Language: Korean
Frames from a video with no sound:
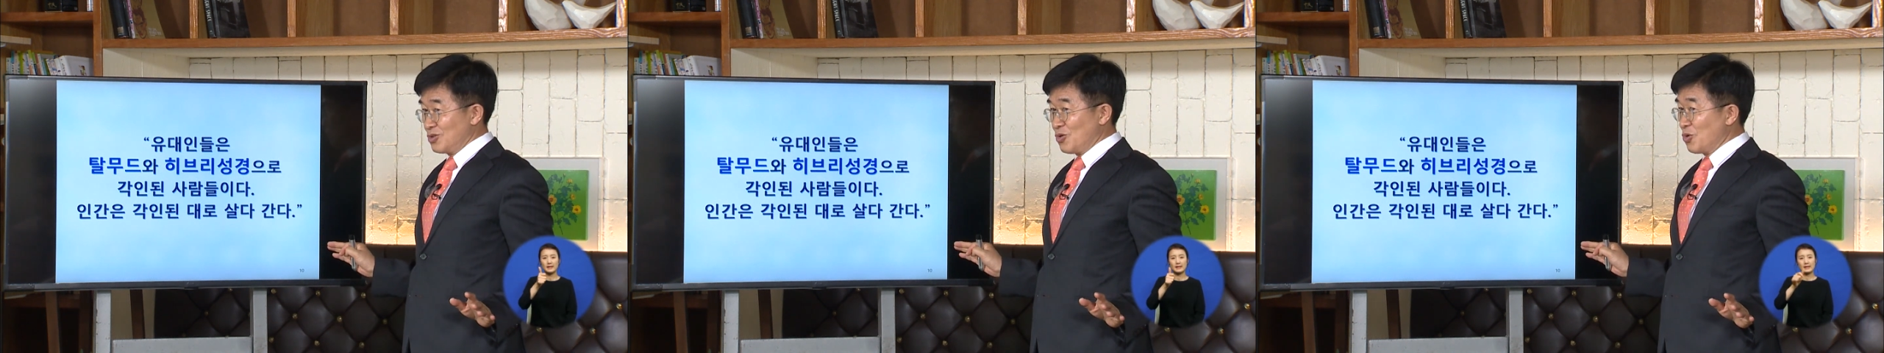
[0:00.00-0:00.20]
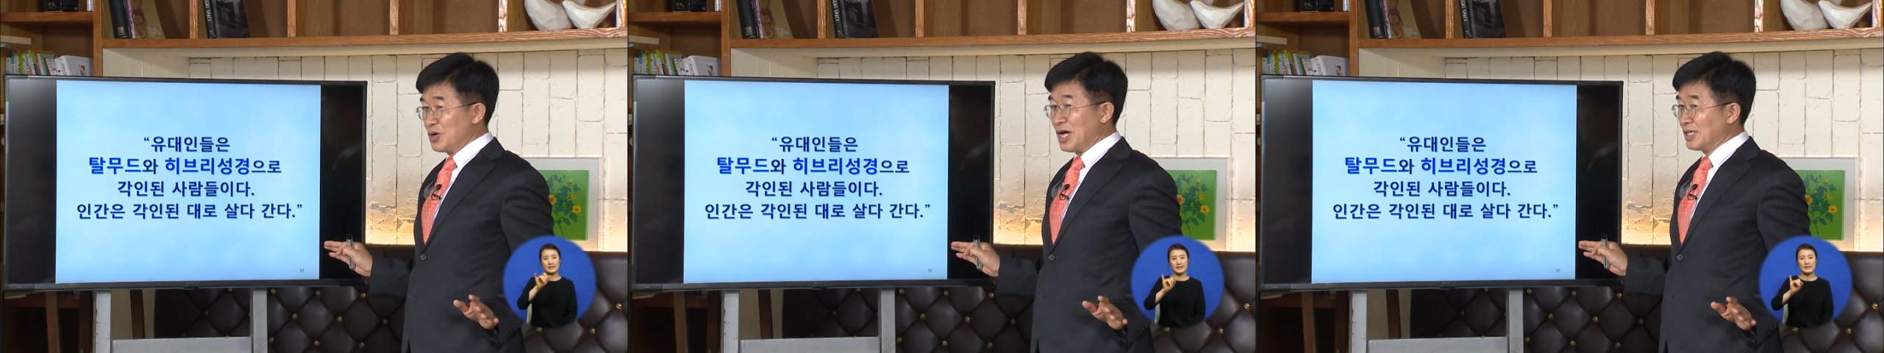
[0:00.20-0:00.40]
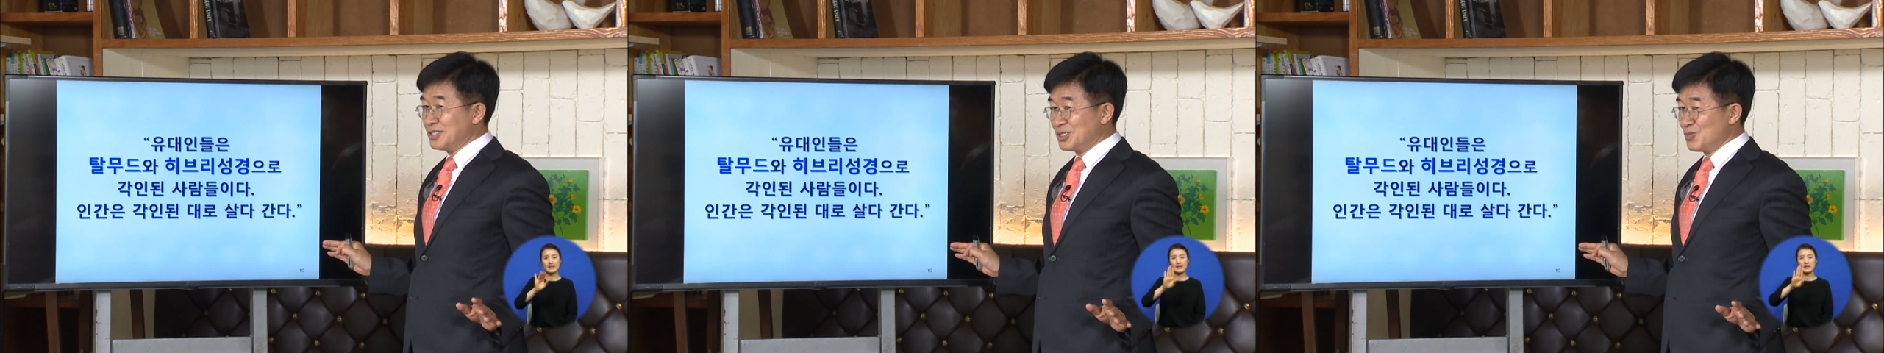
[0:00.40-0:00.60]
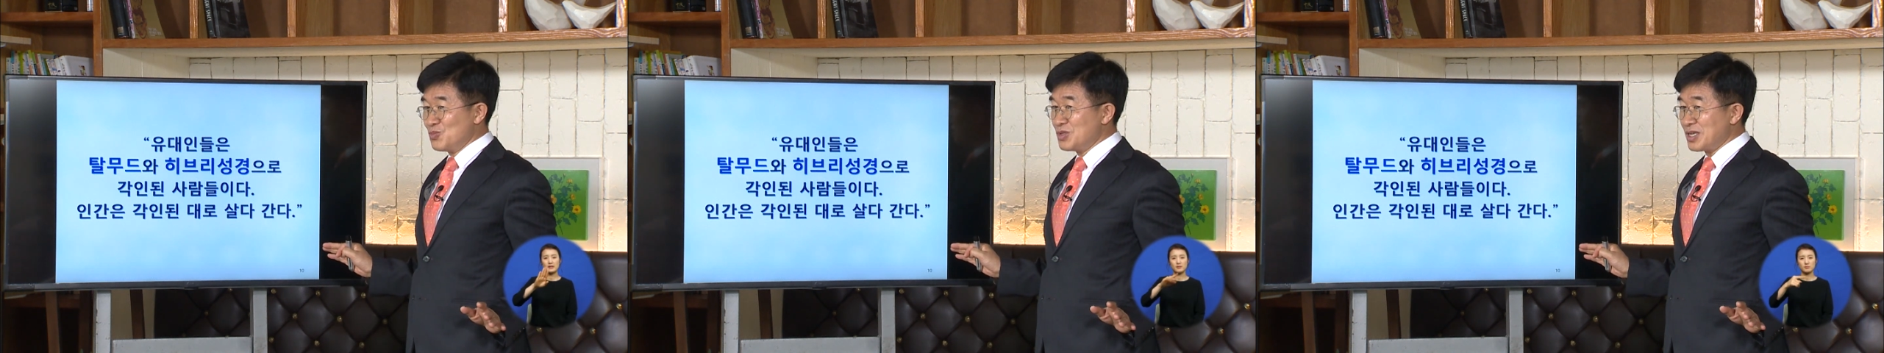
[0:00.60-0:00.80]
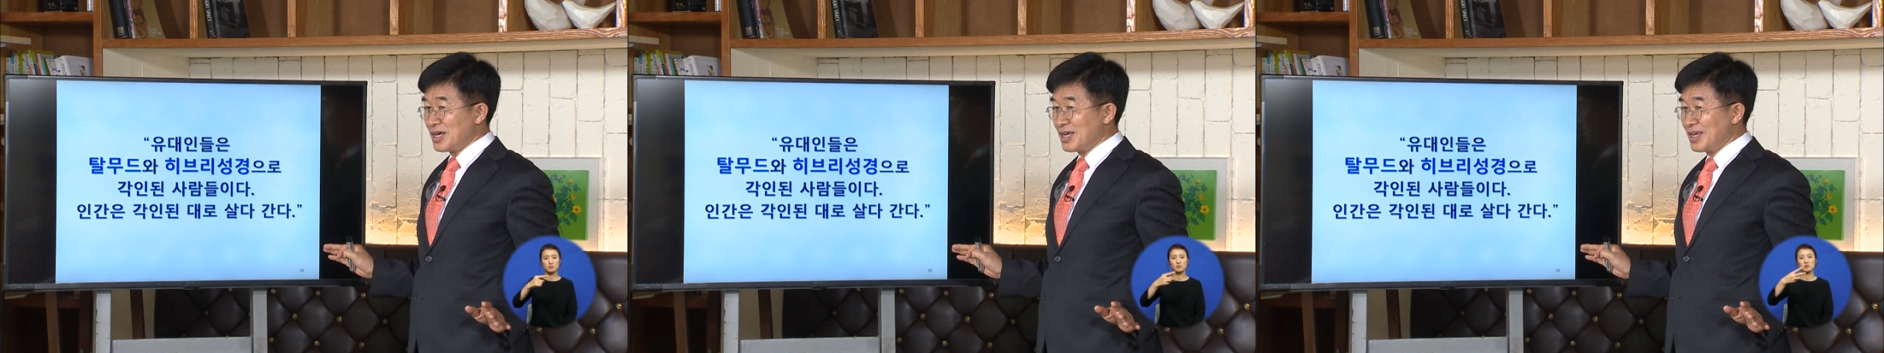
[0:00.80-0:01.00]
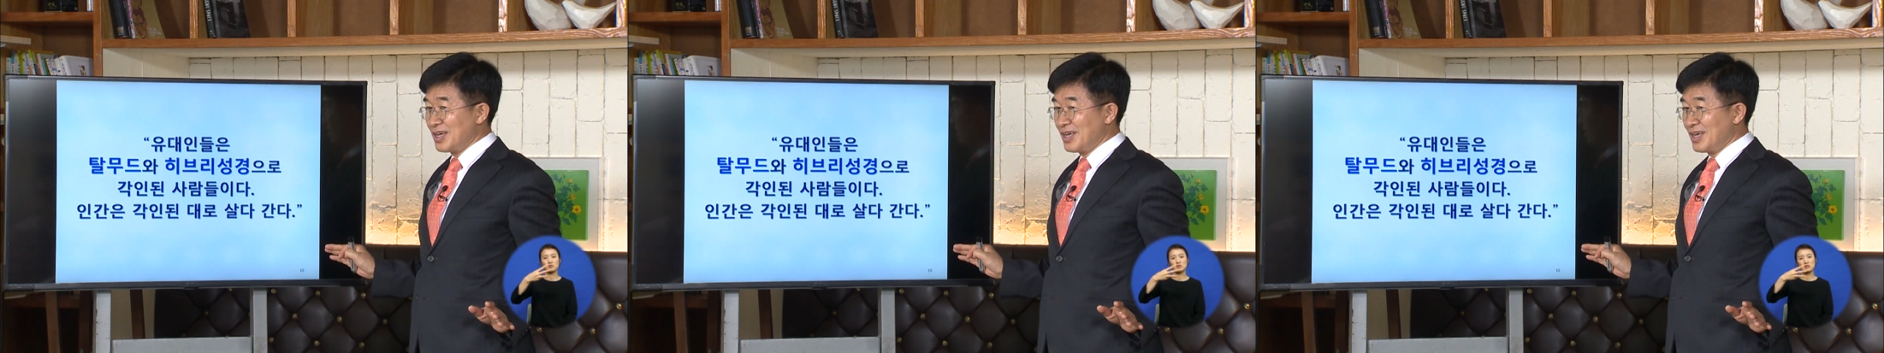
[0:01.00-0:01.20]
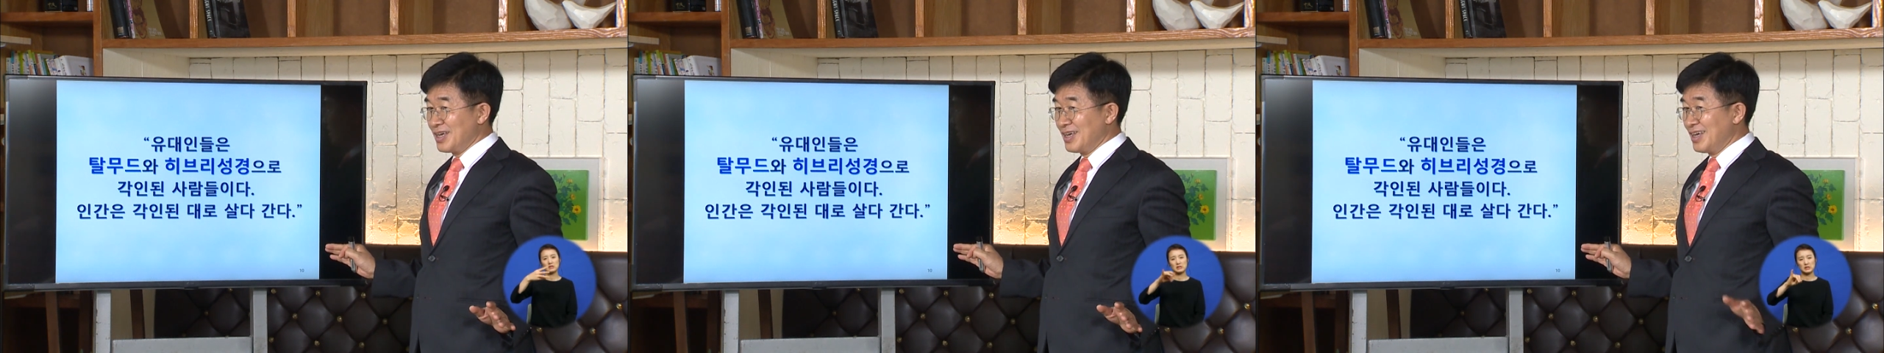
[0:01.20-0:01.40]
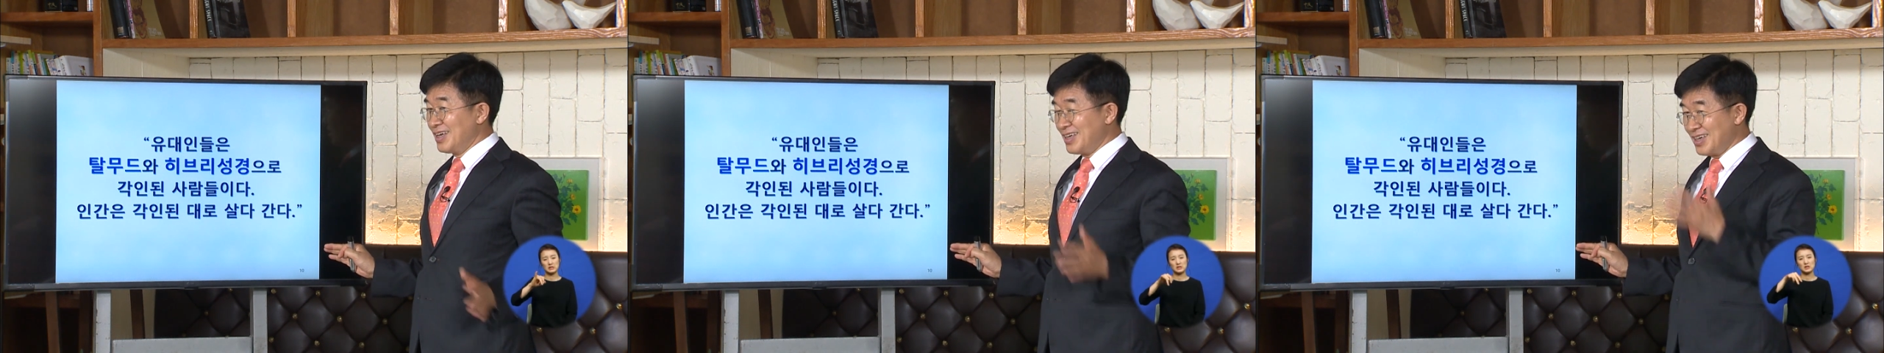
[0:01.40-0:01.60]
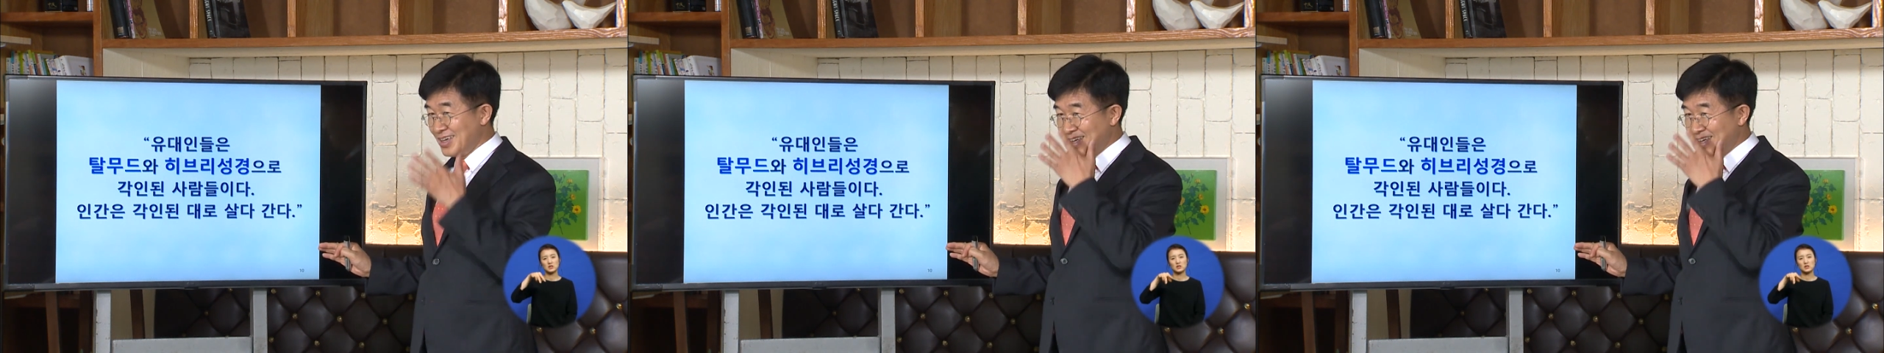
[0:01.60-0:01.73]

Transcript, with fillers: 용어를 안 씁니다. 예,